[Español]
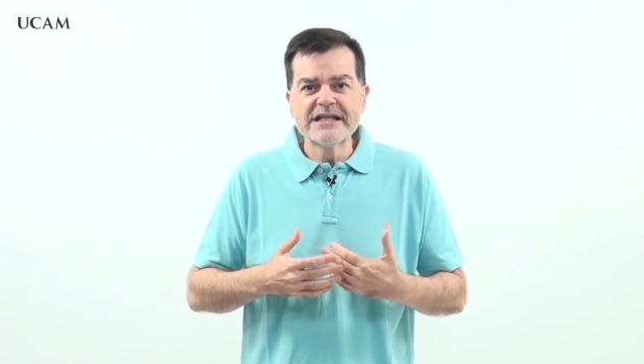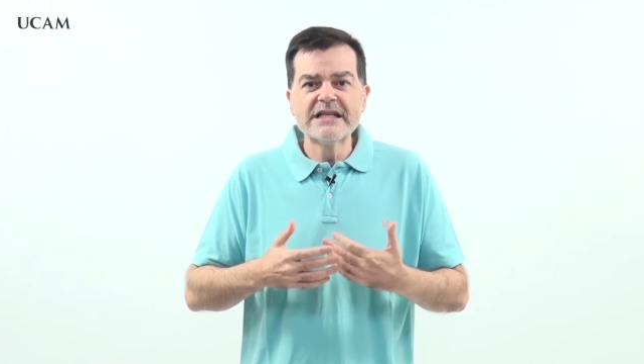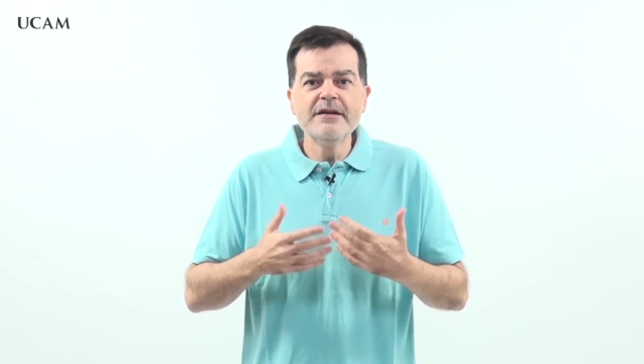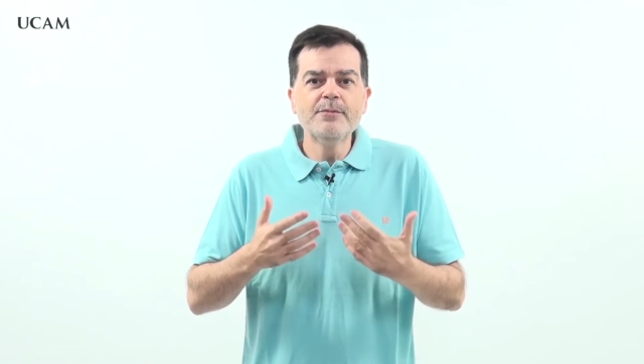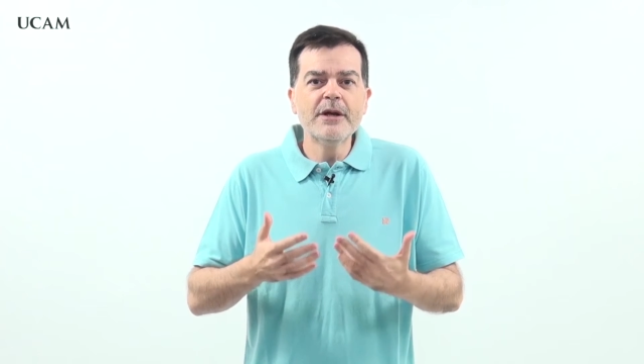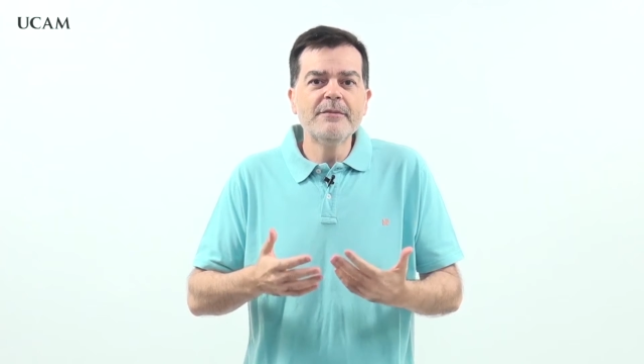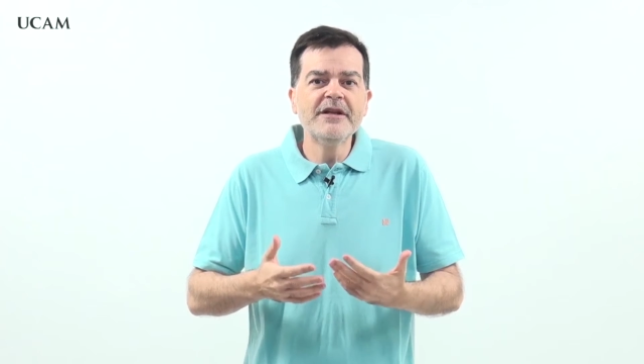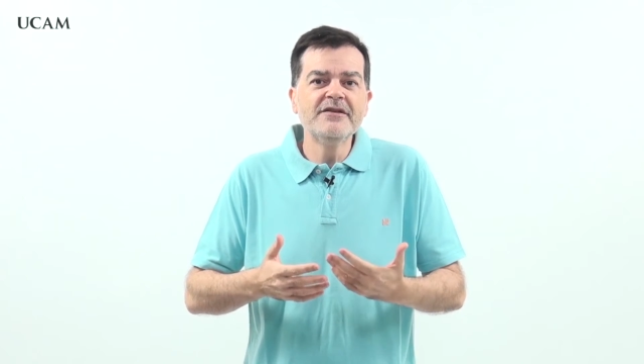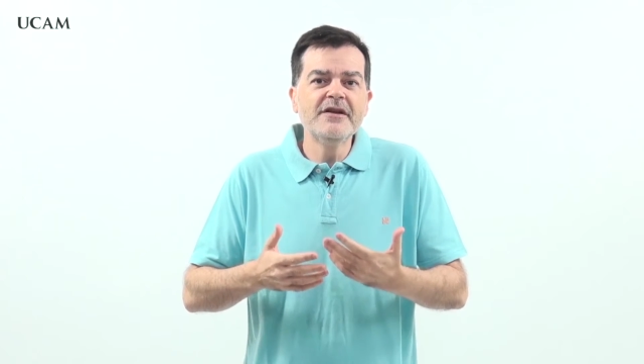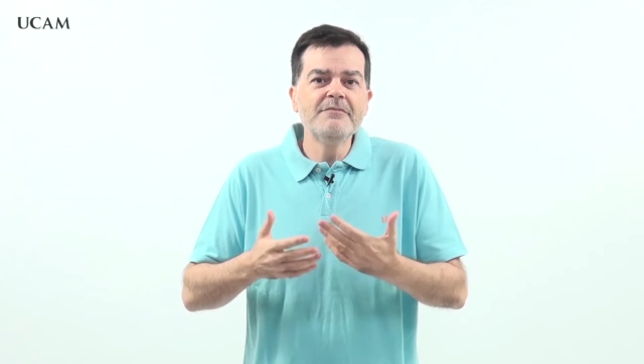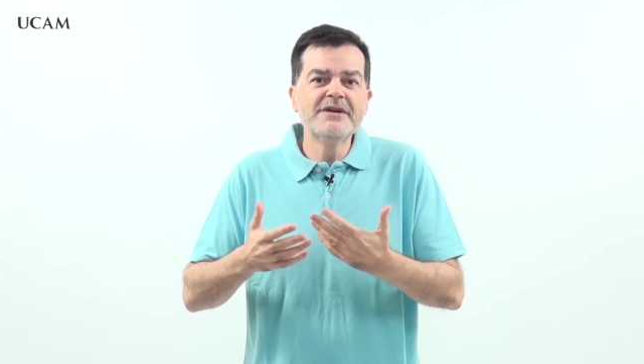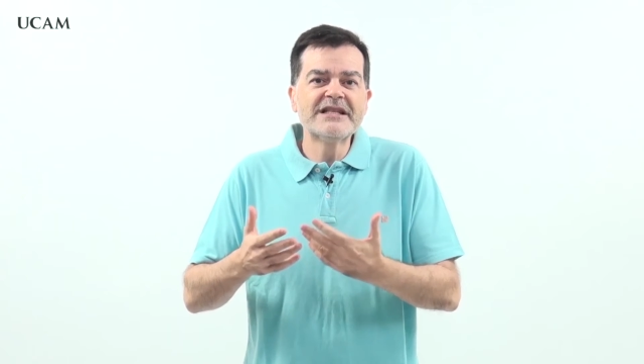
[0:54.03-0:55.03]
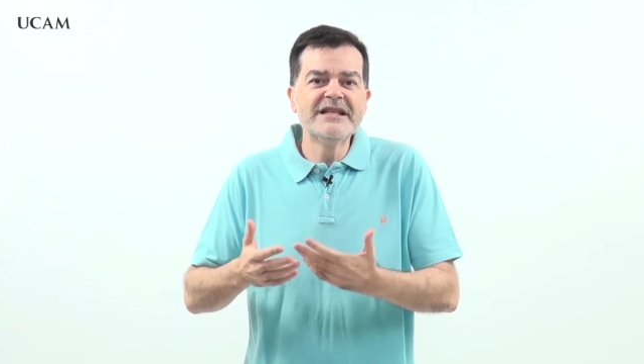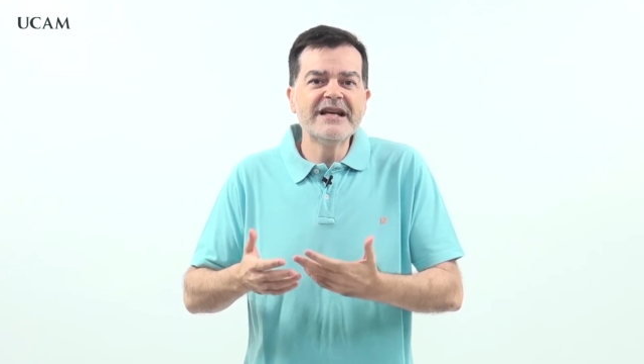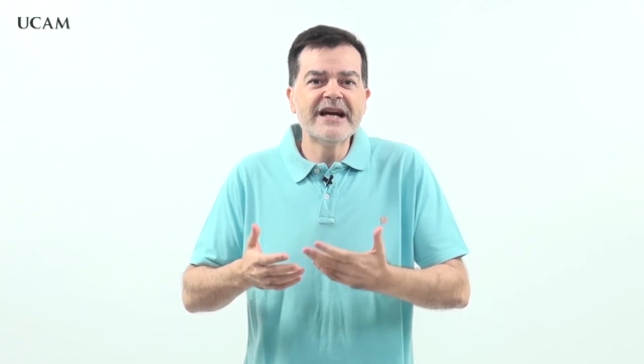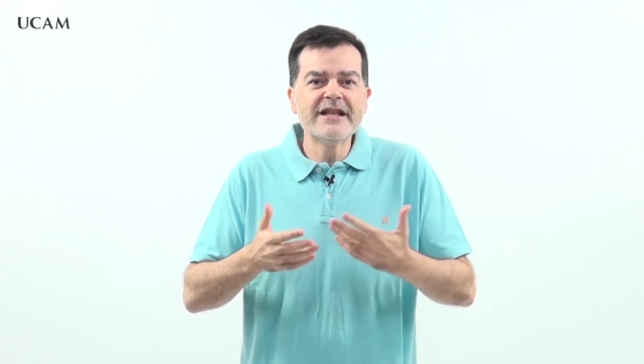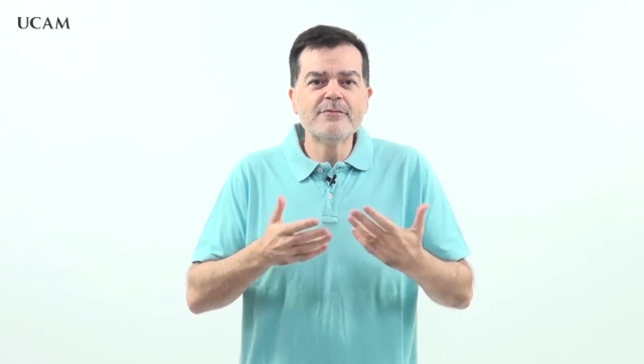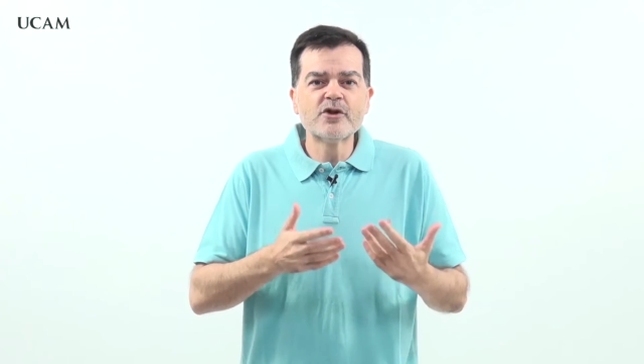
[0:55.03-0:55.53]
simplemente
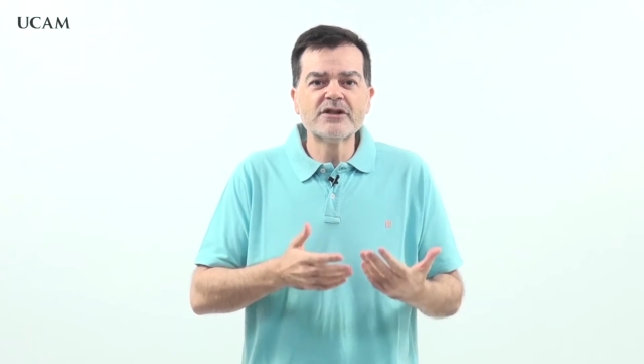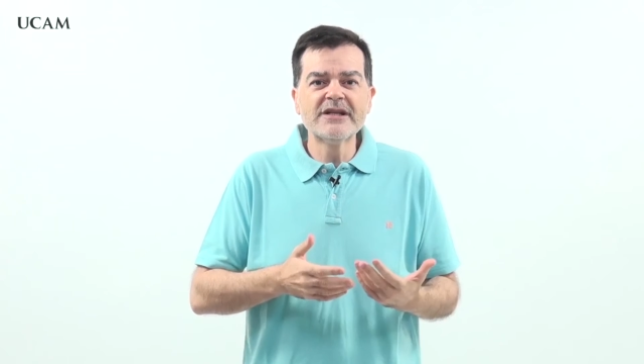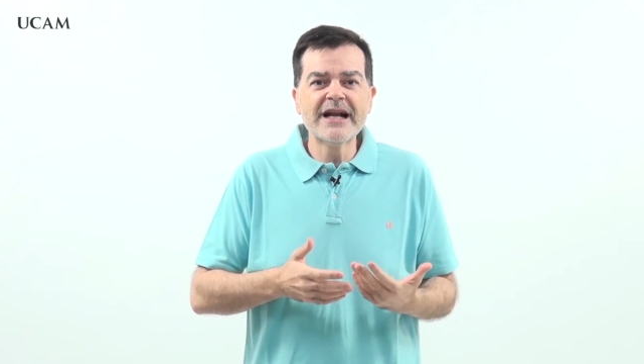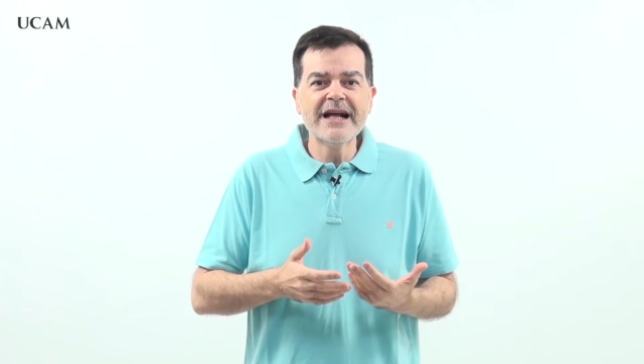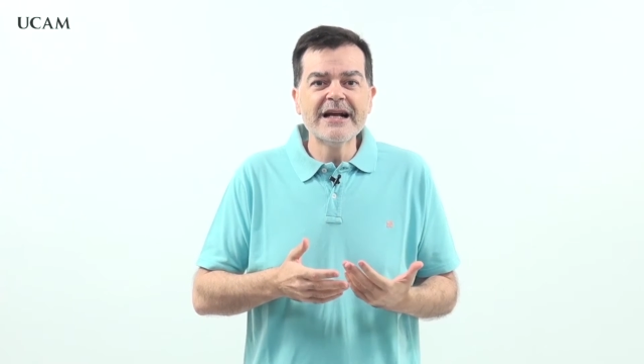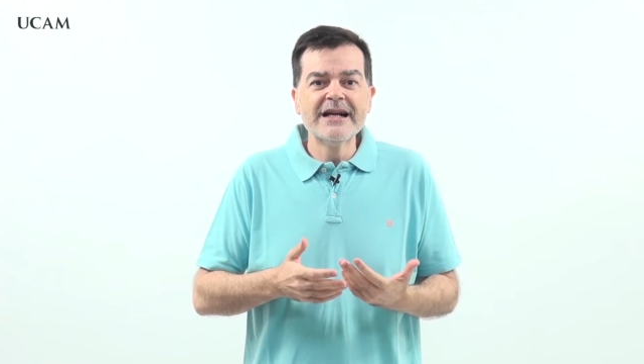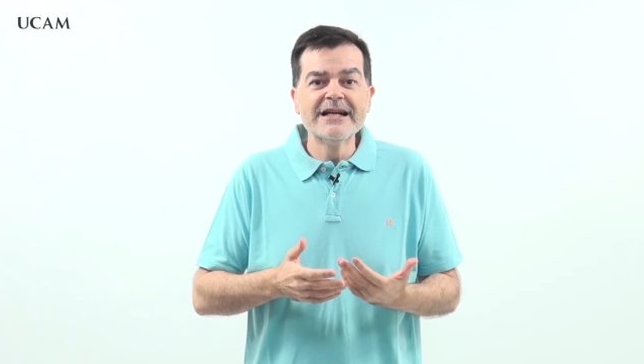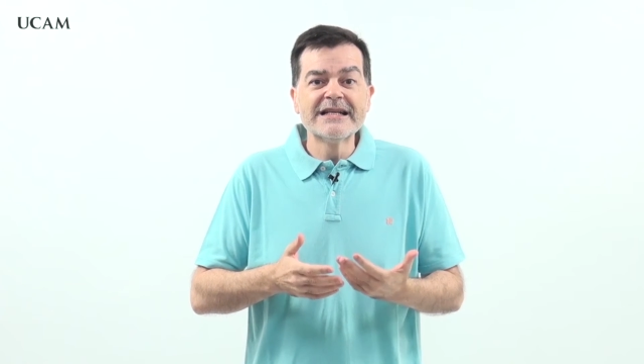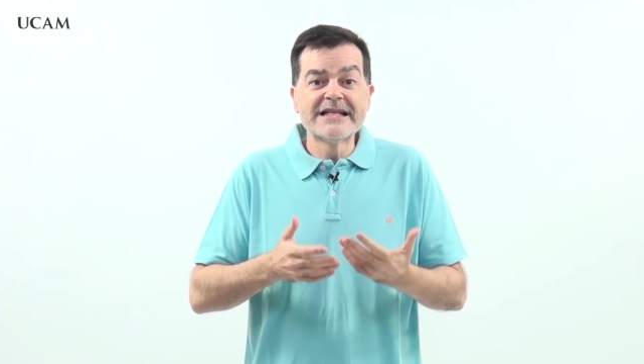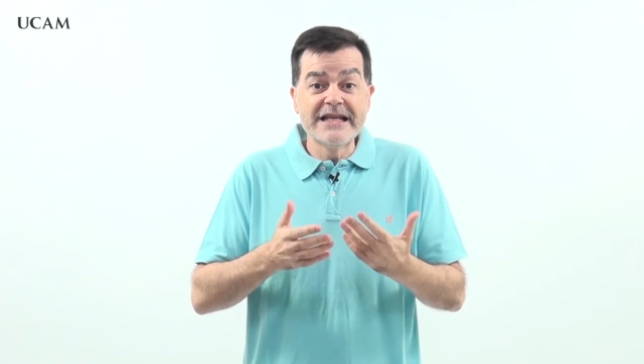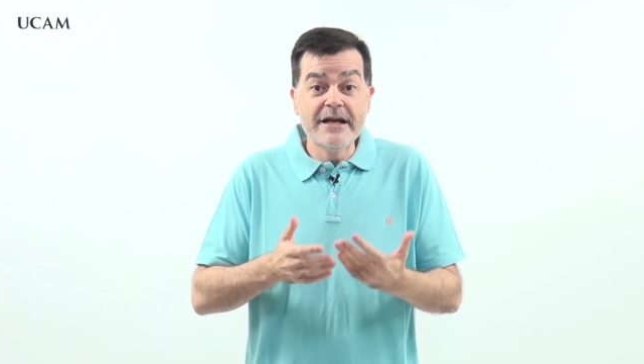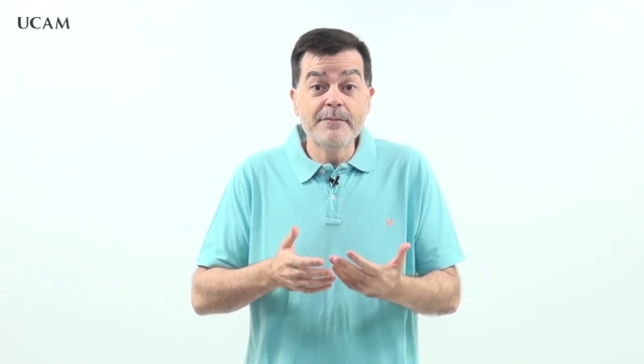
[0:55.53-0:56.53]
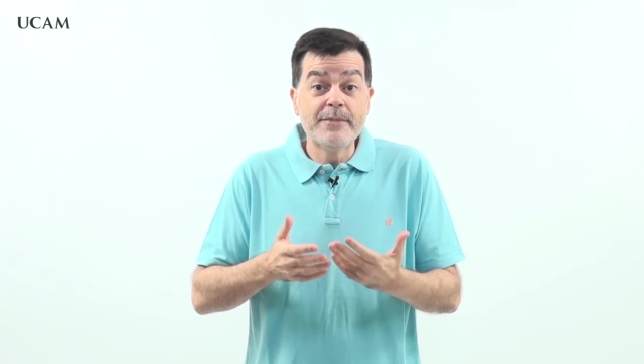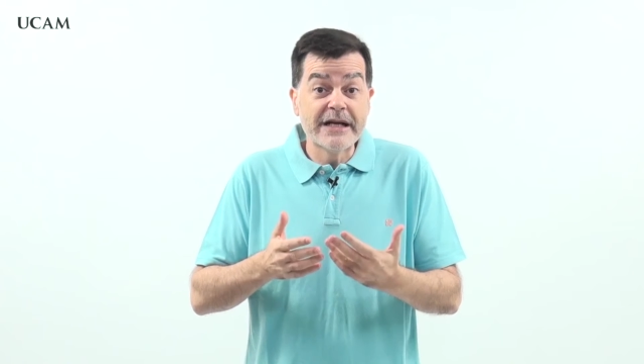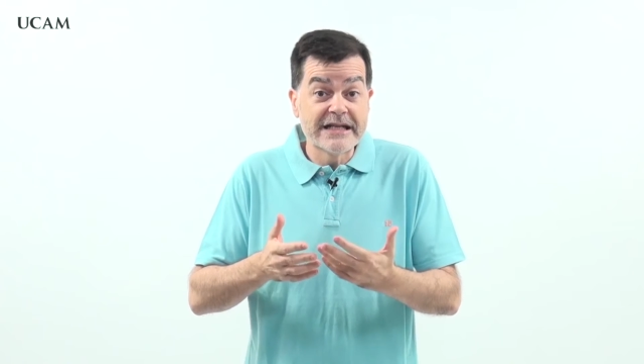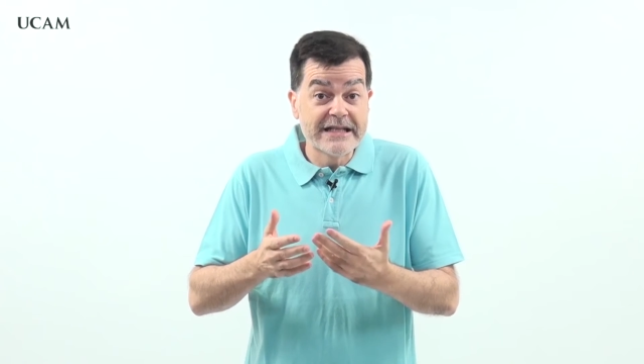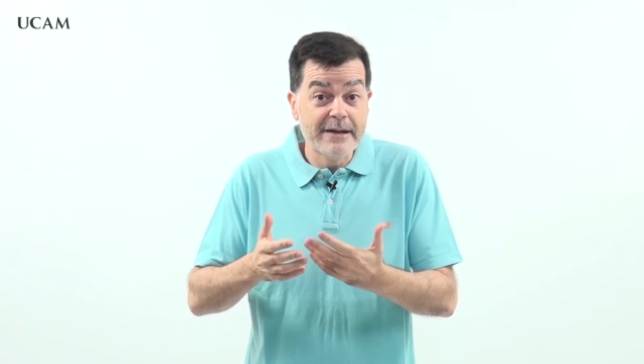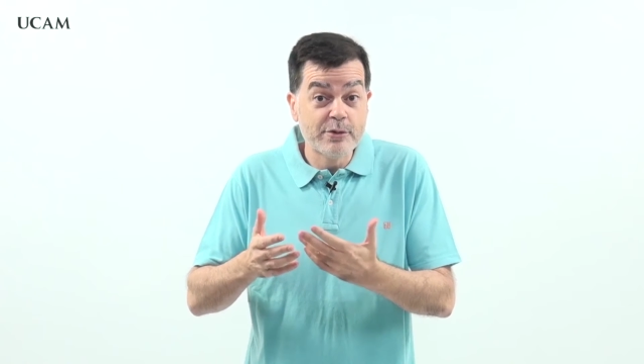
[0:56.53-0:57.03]
investigar y demostrar, siempre
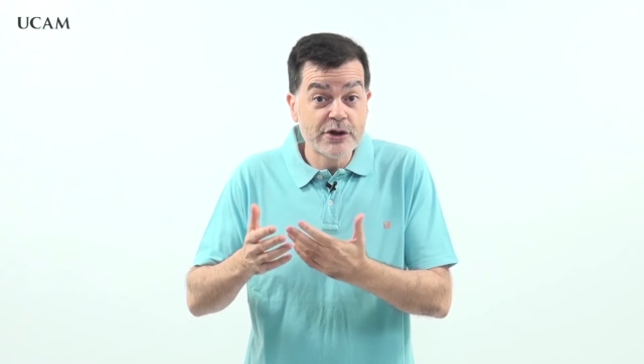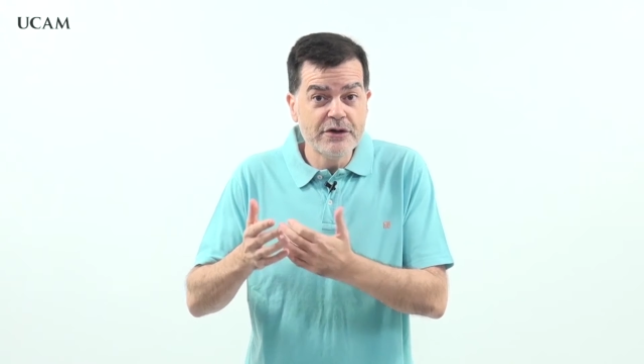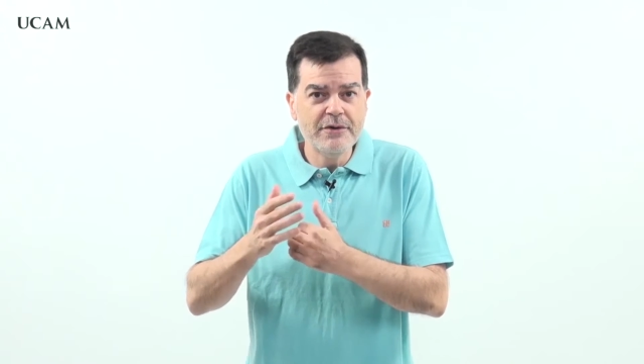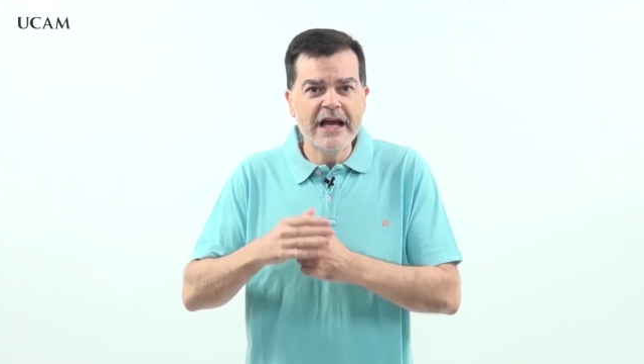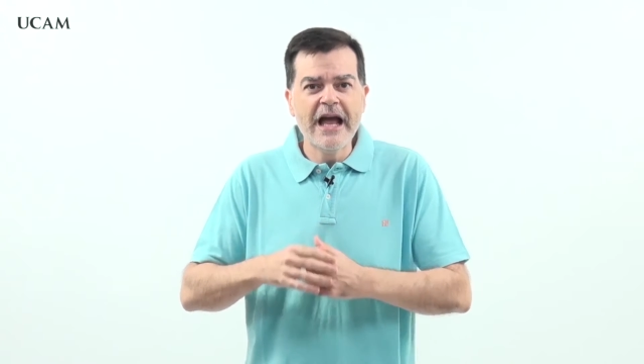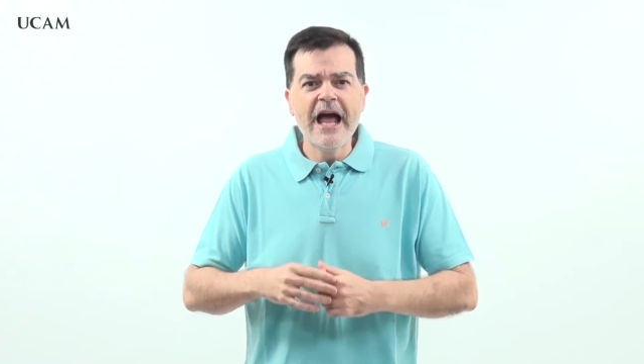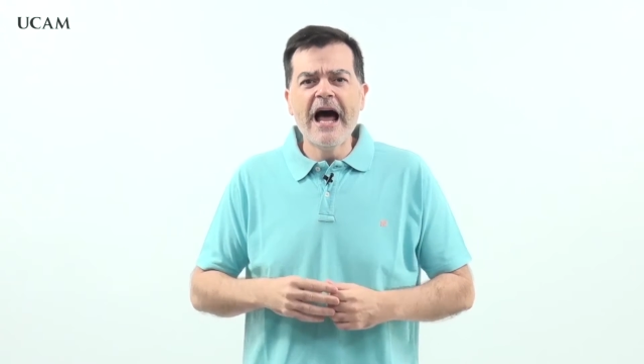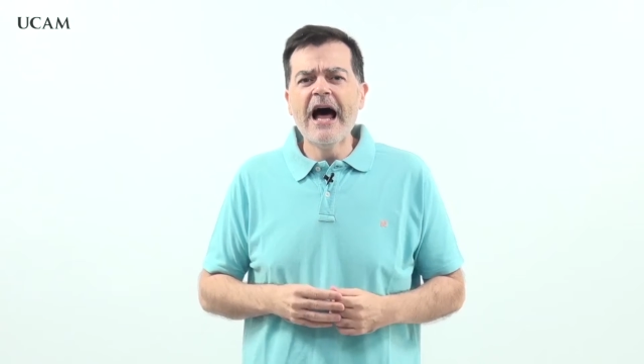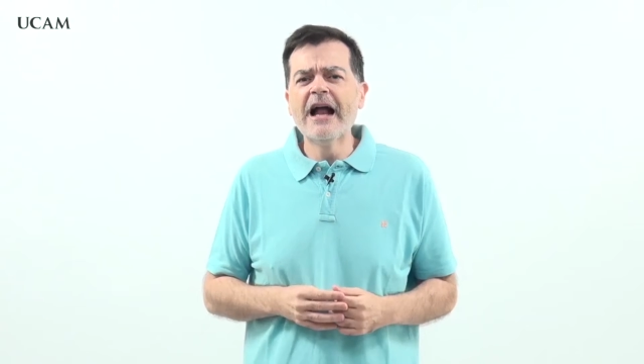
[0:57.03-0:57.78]
que sea posible,